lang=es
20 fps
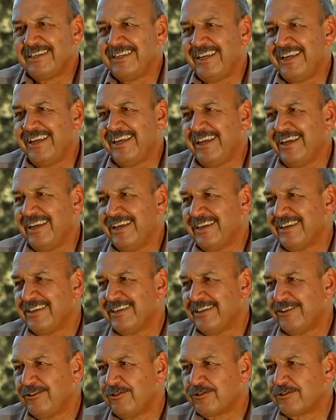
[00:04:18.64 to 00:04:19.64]
eh,
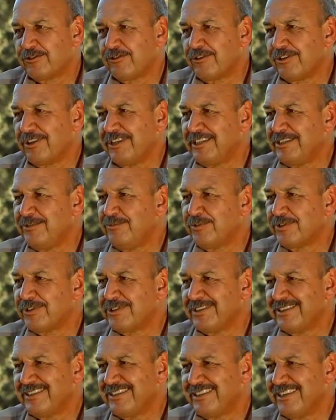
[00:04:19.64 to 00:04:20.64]
nosotros
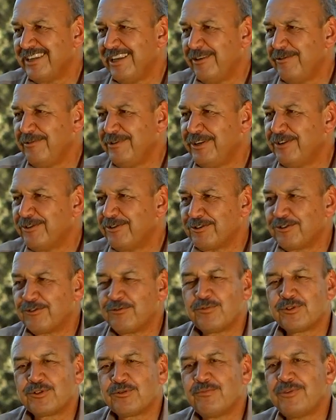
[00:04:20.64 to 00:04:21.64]
decimos el vino,
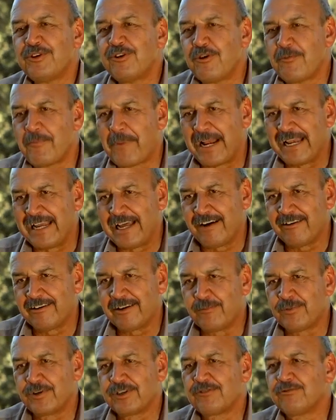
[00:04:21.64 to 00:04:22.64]
somos un vino de
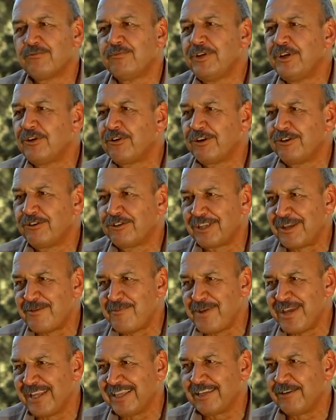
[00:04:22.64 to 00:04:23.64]
palabra, porque es un vino que no
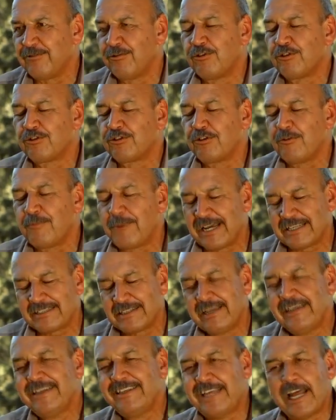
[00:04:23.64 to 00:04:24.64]
te miente. Vos lo
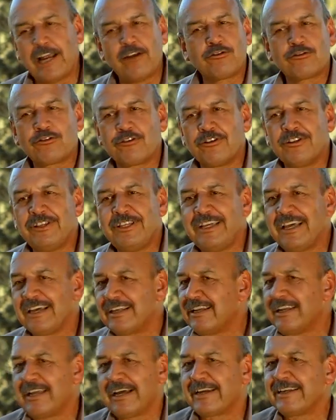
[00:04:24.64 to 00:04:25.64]
tomás y al otro
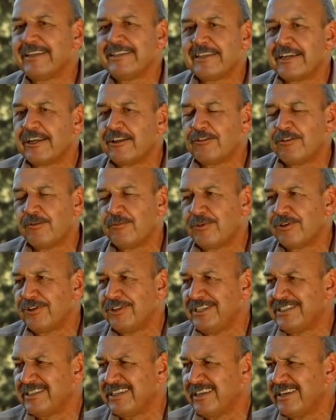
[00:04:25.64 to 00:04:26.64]
día la gente que
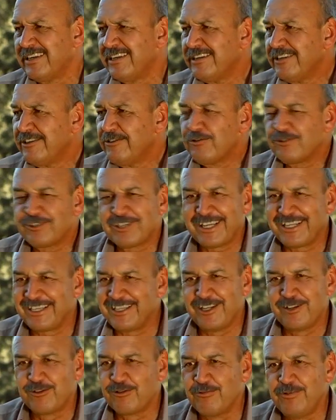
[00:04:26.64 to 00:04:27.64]
tomó dice, no sé
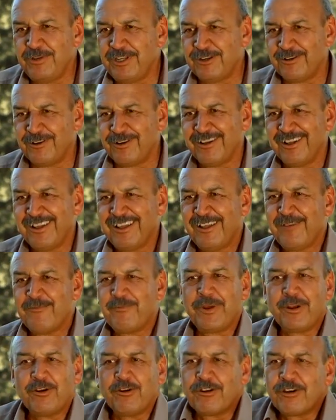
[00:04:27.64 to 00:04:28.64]
qué tiene tus vinos,
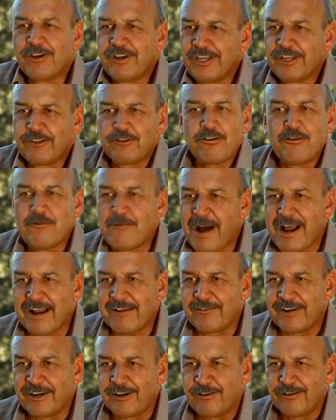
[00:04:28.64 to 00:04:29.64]
pero estoy
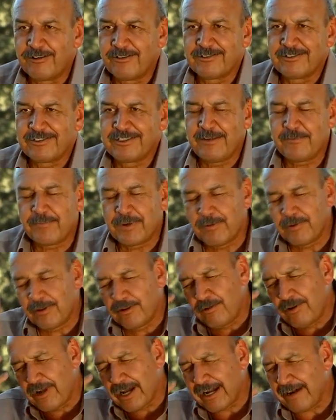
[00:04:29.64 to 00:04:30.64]
bárbaro. Siempre
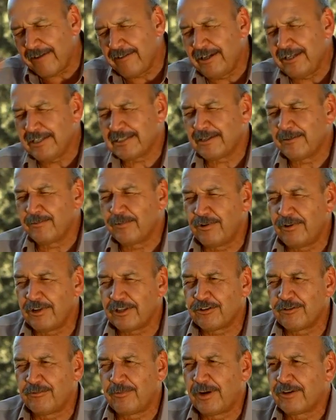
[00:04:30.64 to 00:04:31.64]
me duele la cabeza, me
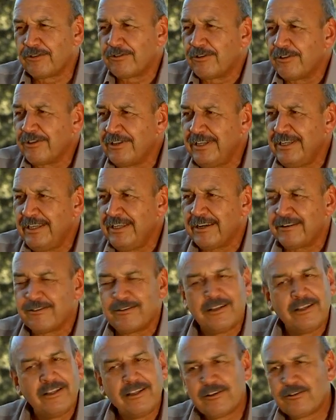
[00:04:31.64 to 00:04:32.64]
duele el estómago al otro
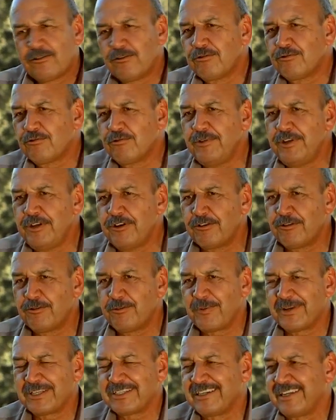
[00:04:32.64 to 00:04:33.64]
día. Con tus vinos
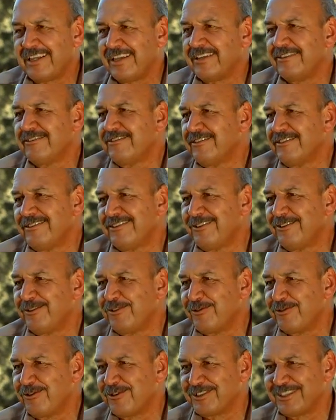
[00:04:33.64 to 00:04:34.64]
no pasa nada. Eh,
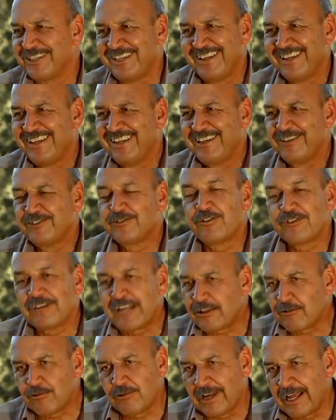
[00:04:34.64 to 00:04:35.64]
digo, no sé,
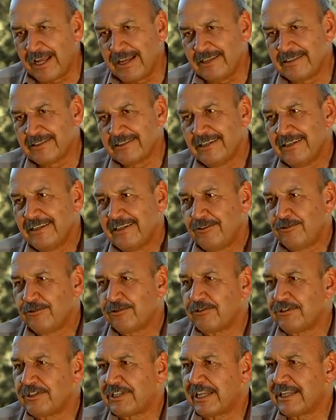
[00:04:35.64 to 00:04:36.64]
son naturales.
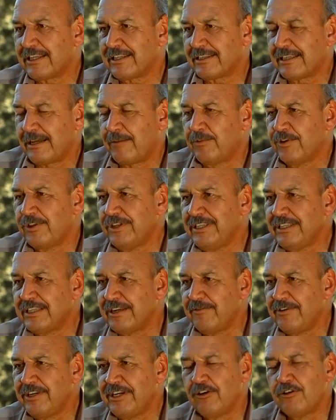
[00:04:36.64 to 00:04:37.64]
Nosotros tratamos de
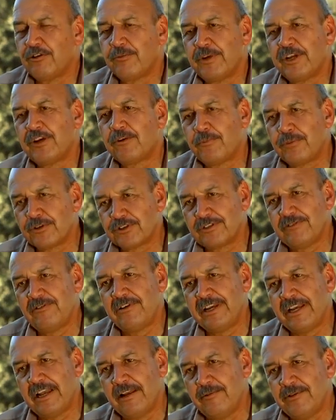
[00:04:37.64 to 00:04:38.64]
intervenir lo menos
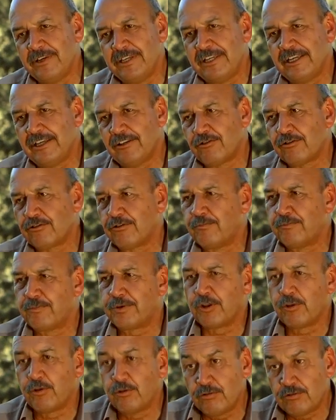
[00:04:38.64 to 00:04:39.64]
posible en el viñedo con
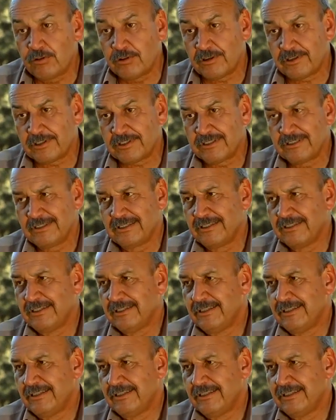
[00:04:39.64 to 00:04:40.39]
productos,